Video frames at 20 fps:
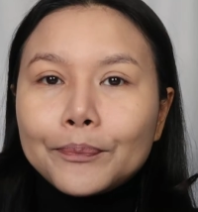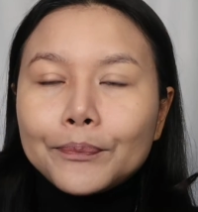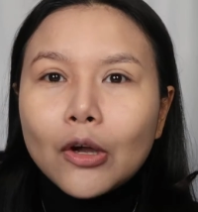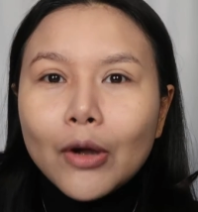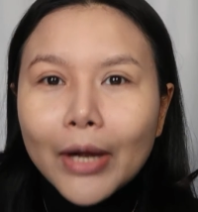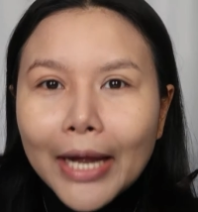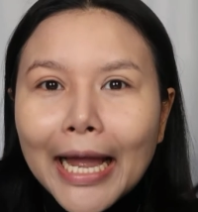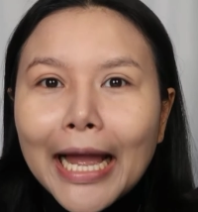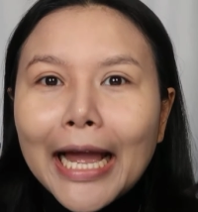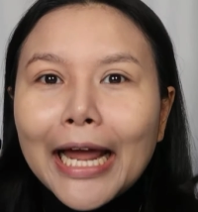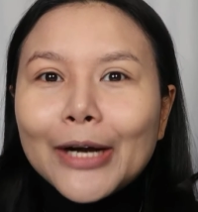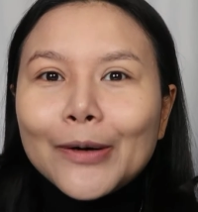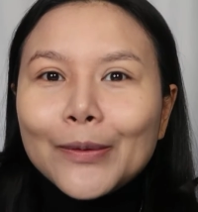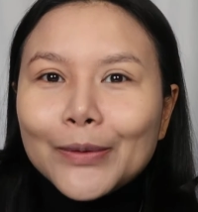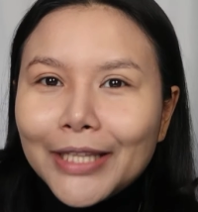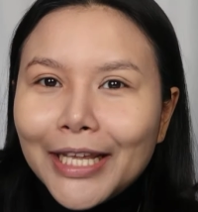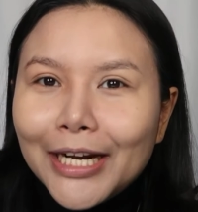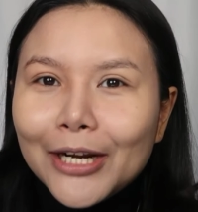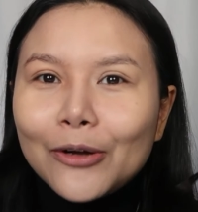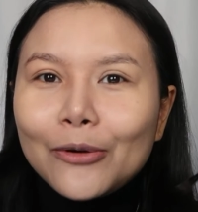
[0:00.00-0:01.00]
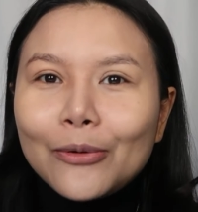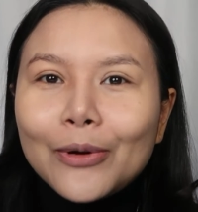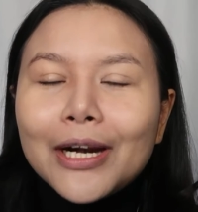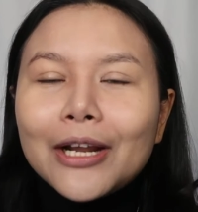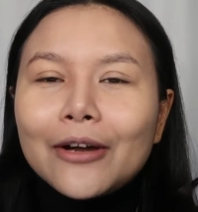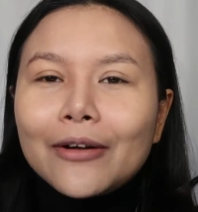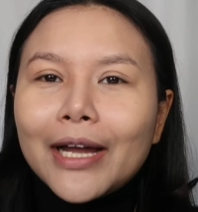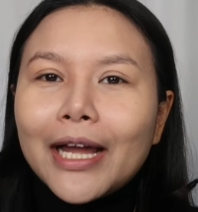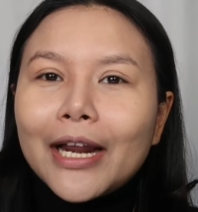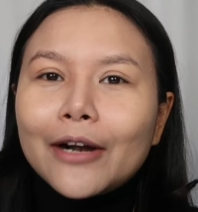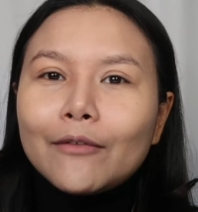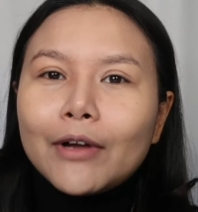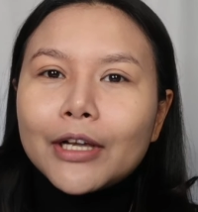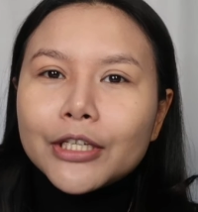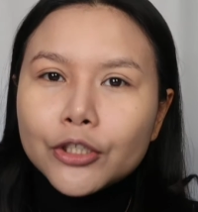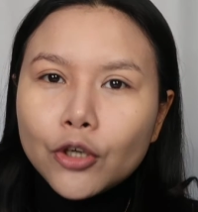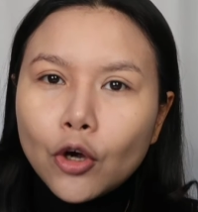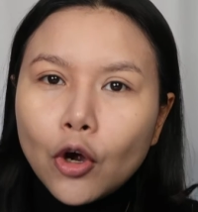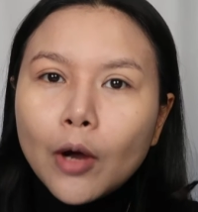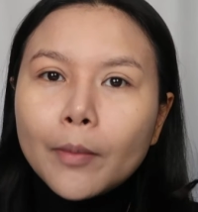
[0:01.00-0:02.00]
ต้องการของแต่ละคนแล้วกันว่า
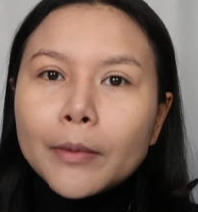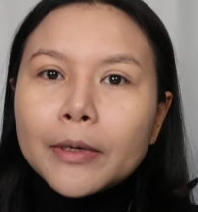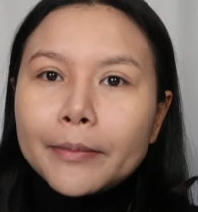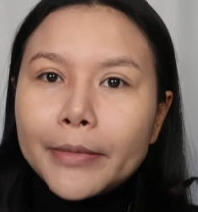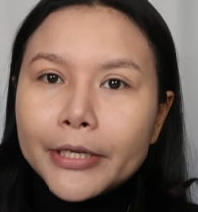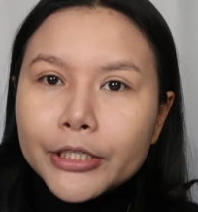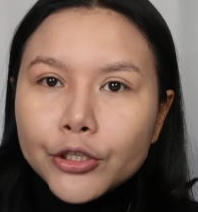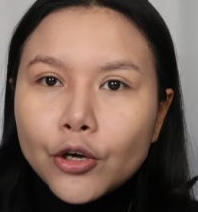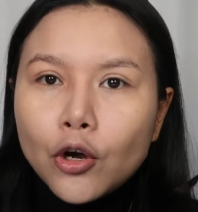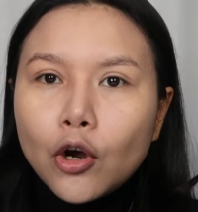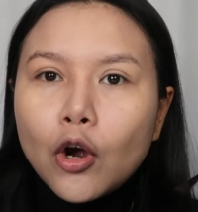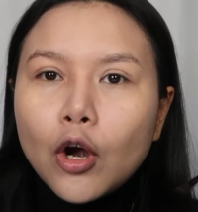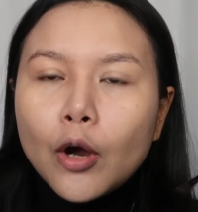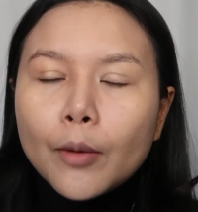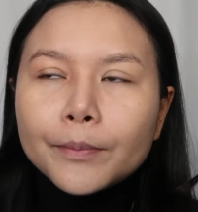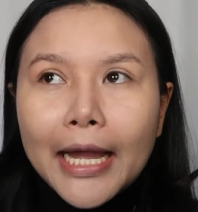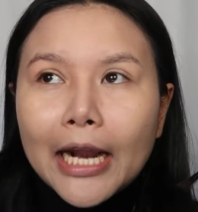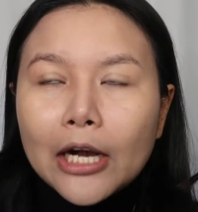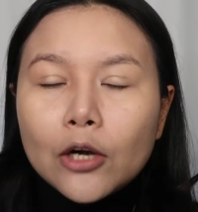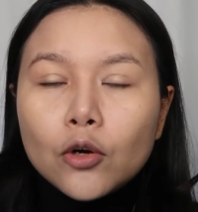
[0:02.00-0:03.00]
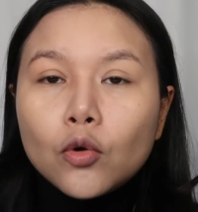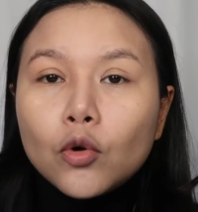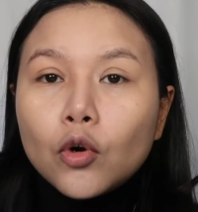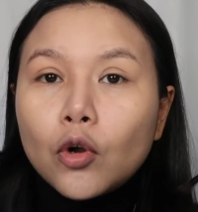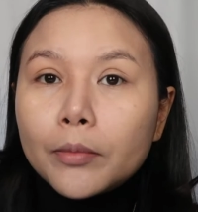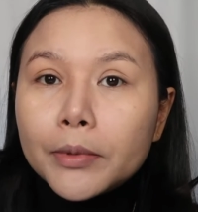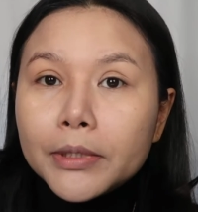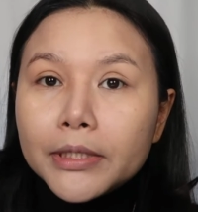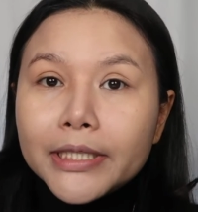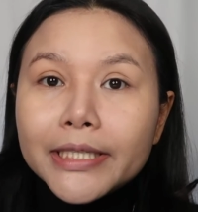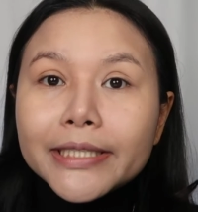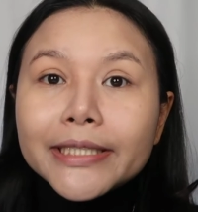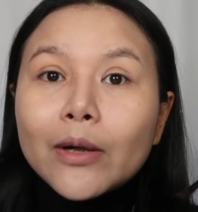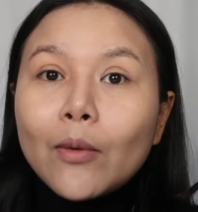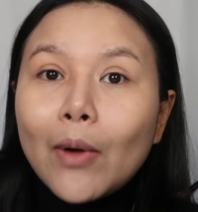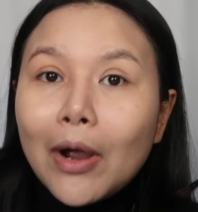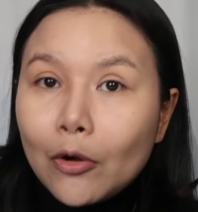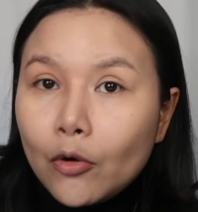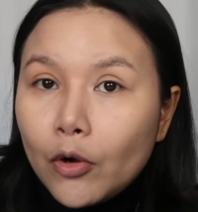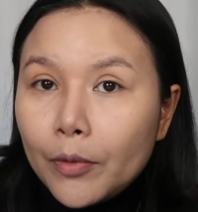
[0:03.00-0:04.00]
ชอบหรือไม่ชอบ การลงรองพื้นที่ส
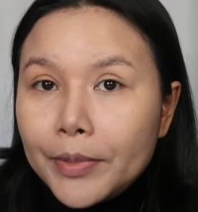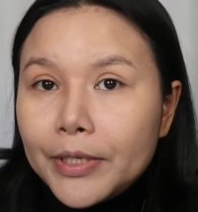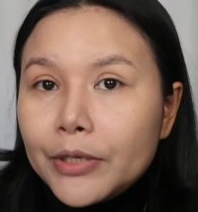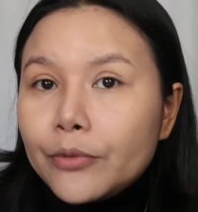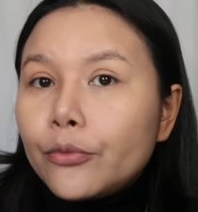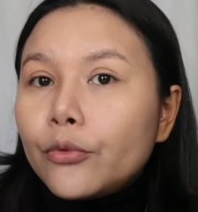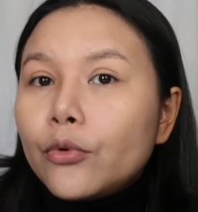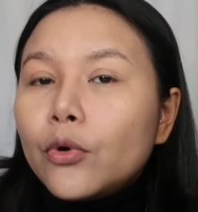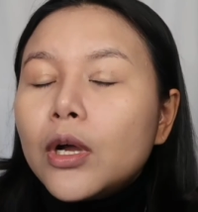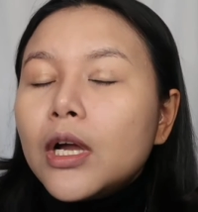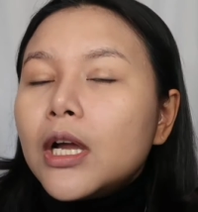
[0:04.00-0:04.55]
ว่างกว่าผิว